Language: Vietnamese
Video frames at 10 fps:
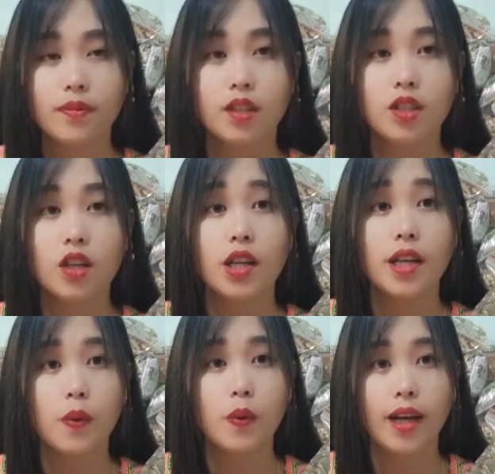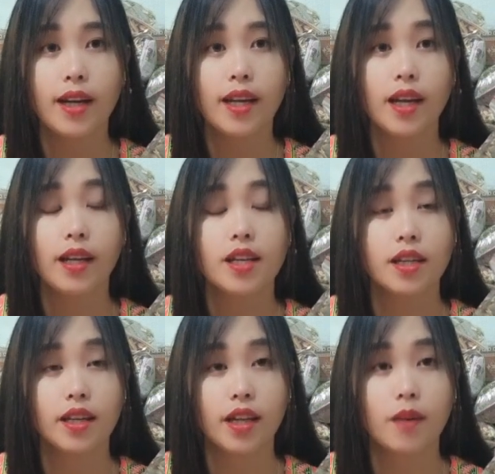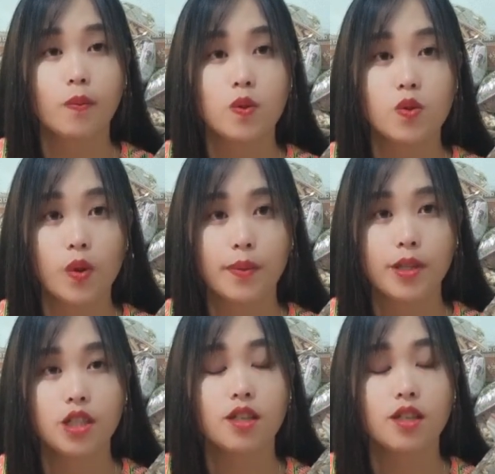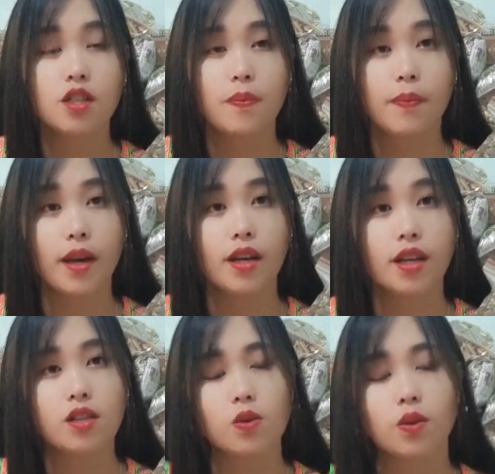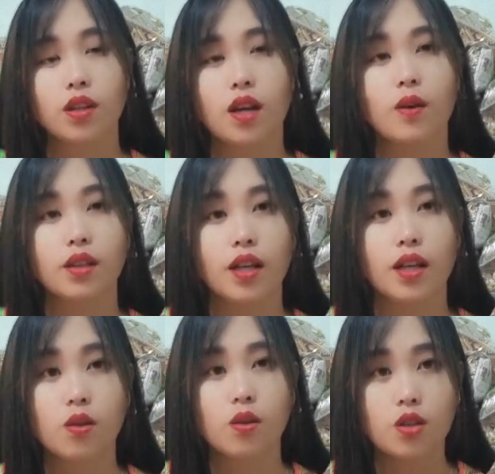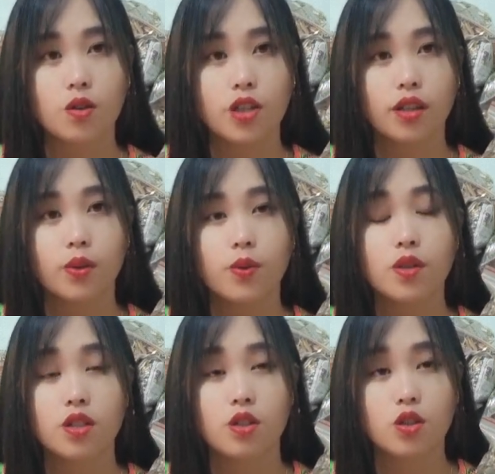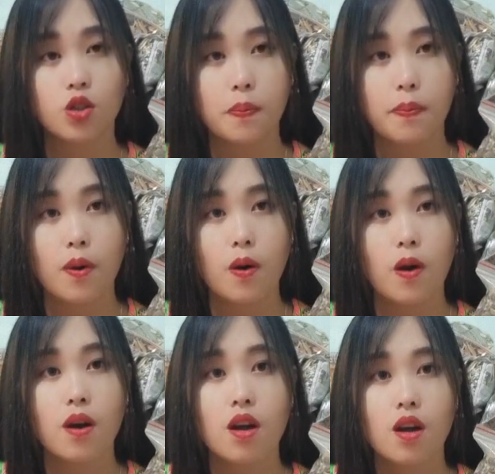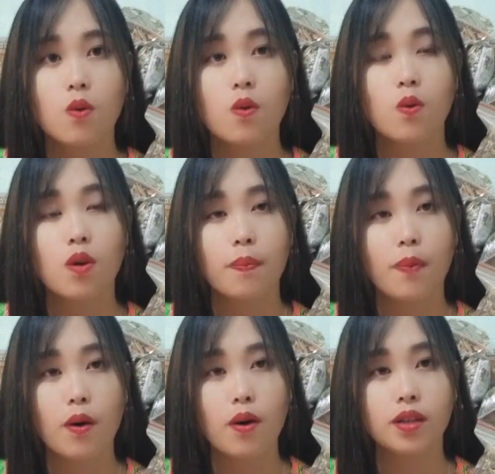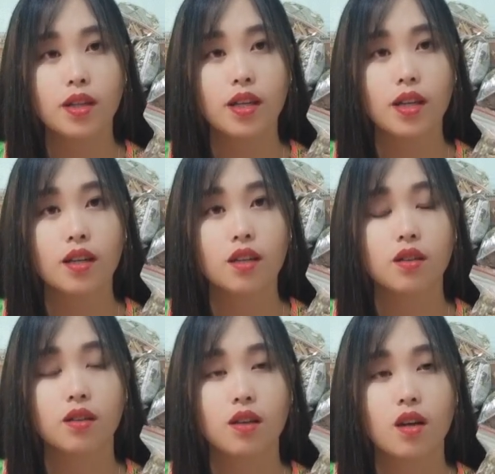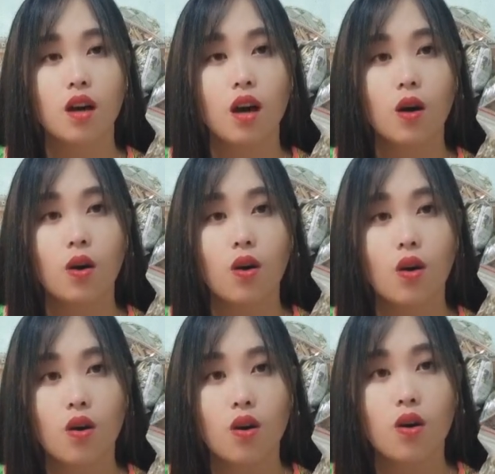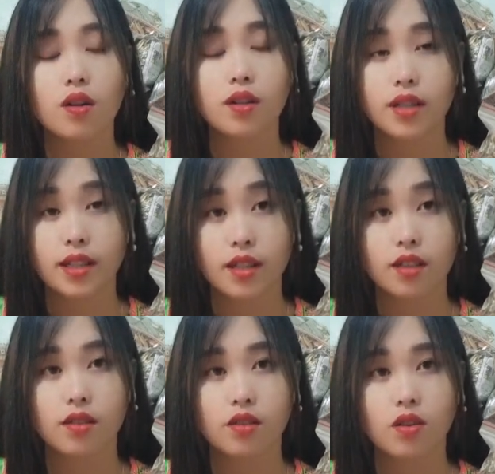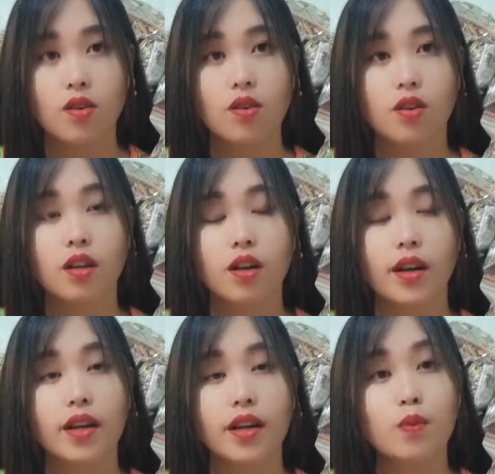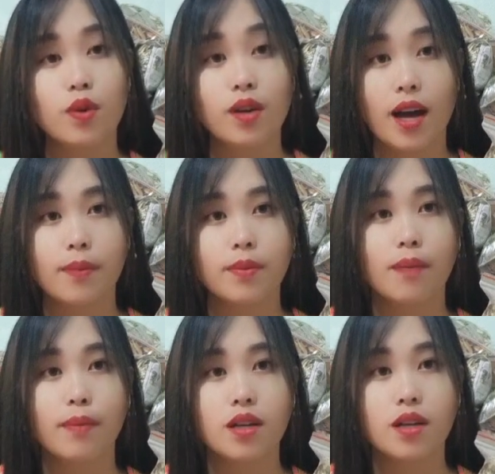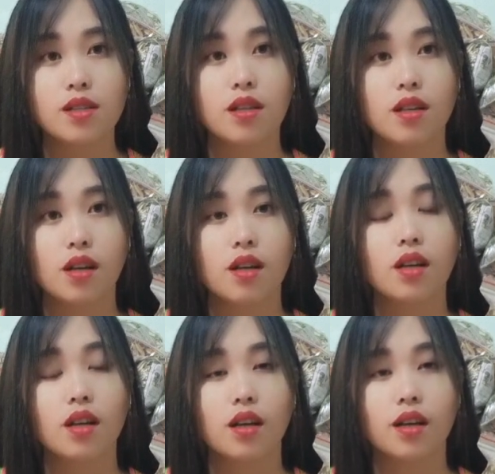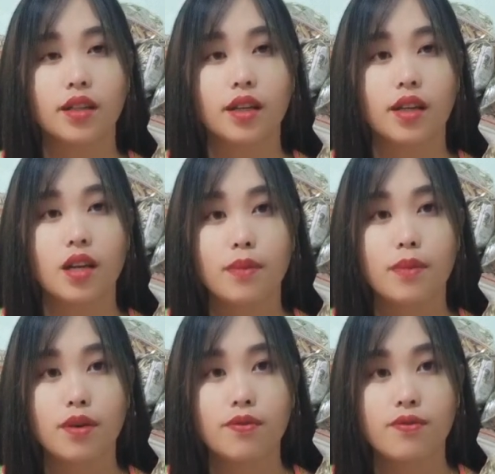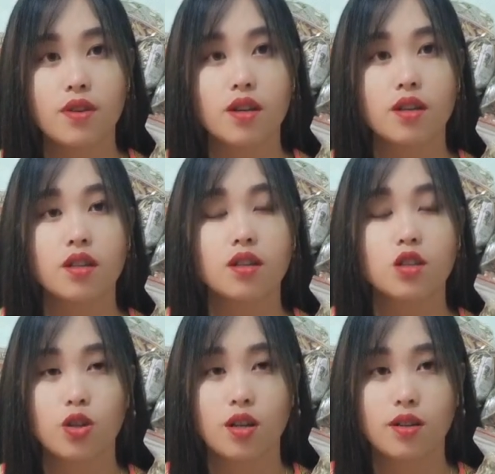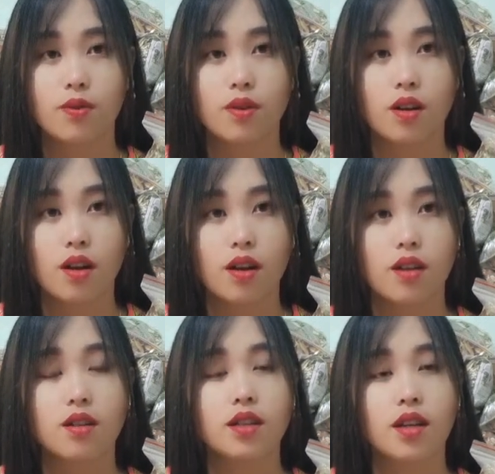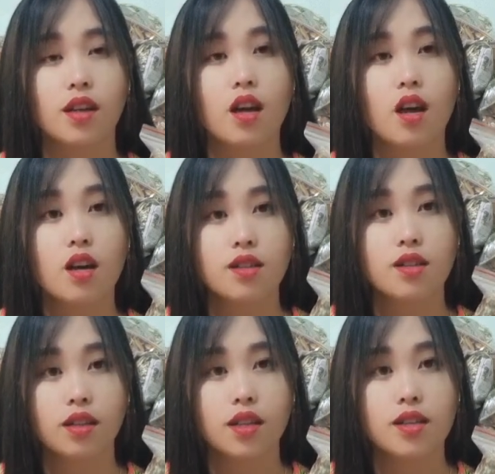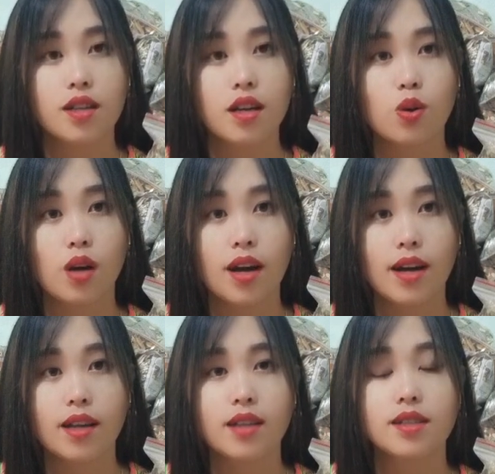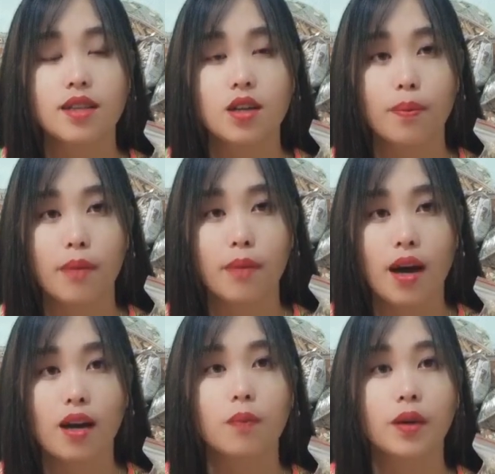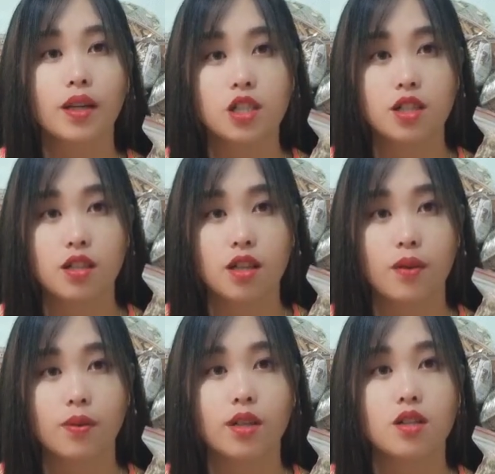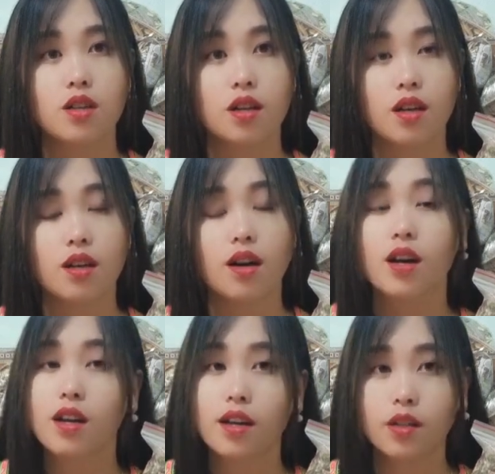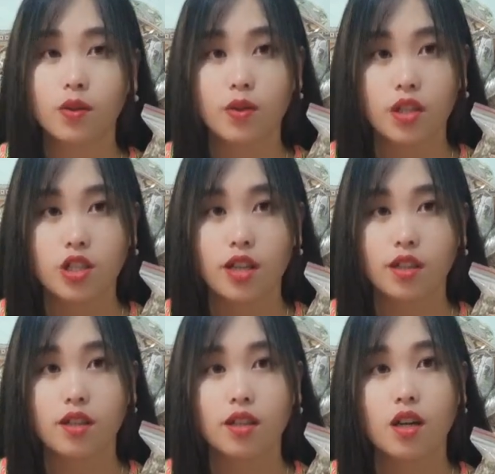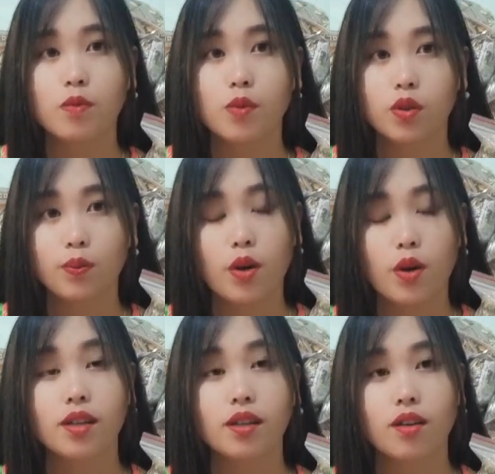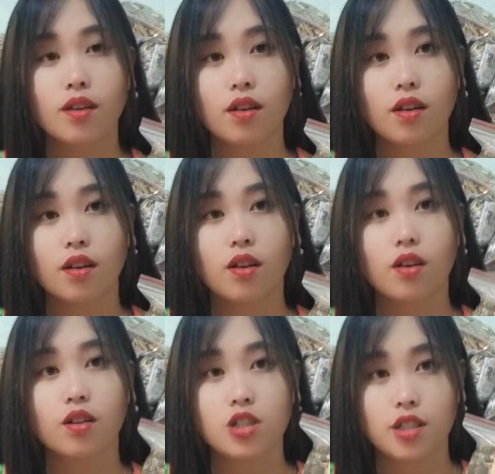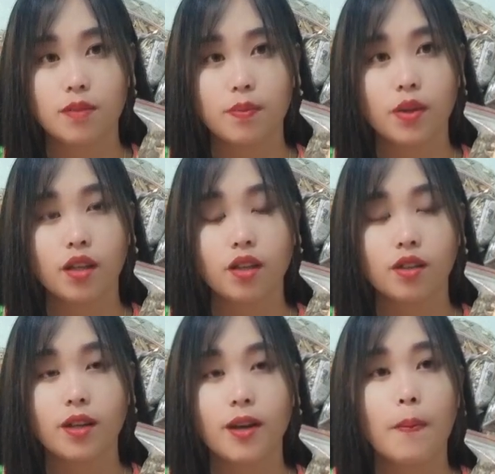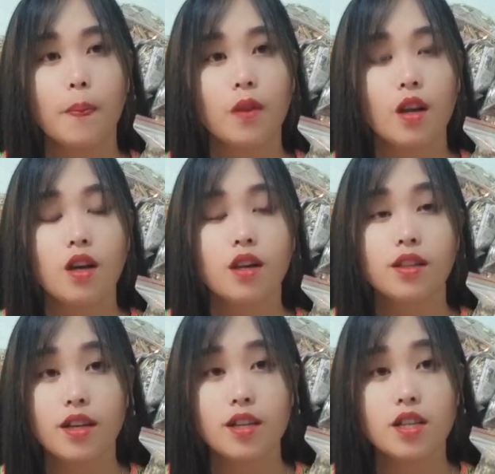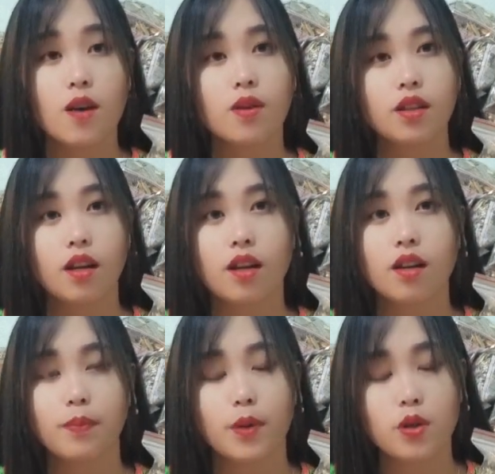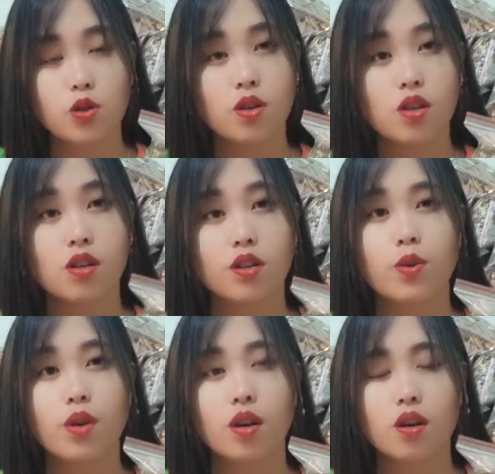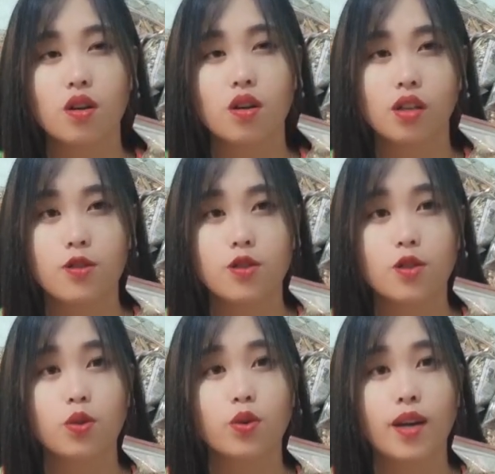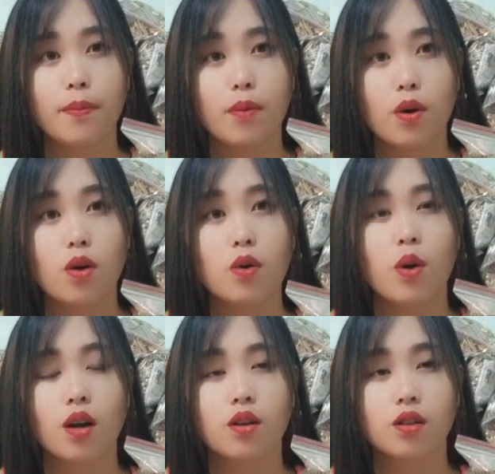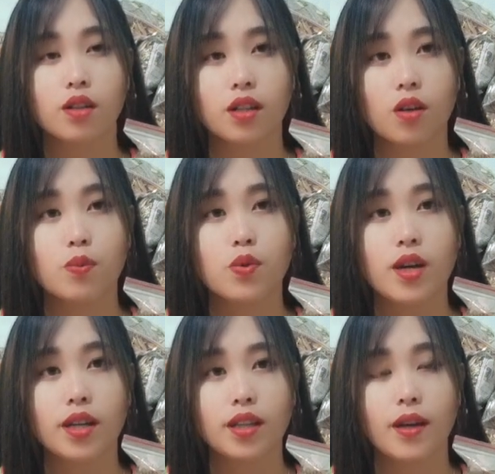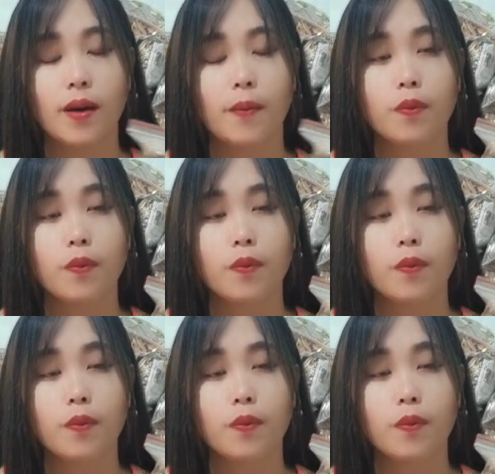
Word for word: giờ nên muốn đã để nên chế tề muốn chúa mình gì nhớ cho bé nên sửa tàu thì nên luôn cho chế tốt nữa cho sông po u u po thía nữa ờ, o o này thì nữa to này giờ em nên muốn khám đã bác sĩ lỡ ấy là thì nên bị viêm nhớ cho sẵn đầu nó lỡ nó chế giờ tiền giai đoạn 2, giai đoạn 3 là bằng lưng sĩ tàu tan thân á em tụi hiện chế từ nên không một tụi mò lên nó là họ là sĩ po là nó thía thía sau lên đó là po chua nó nửa cú giờ là kho tàu cho tụ cá mò ủa kho tao tao mua thì à,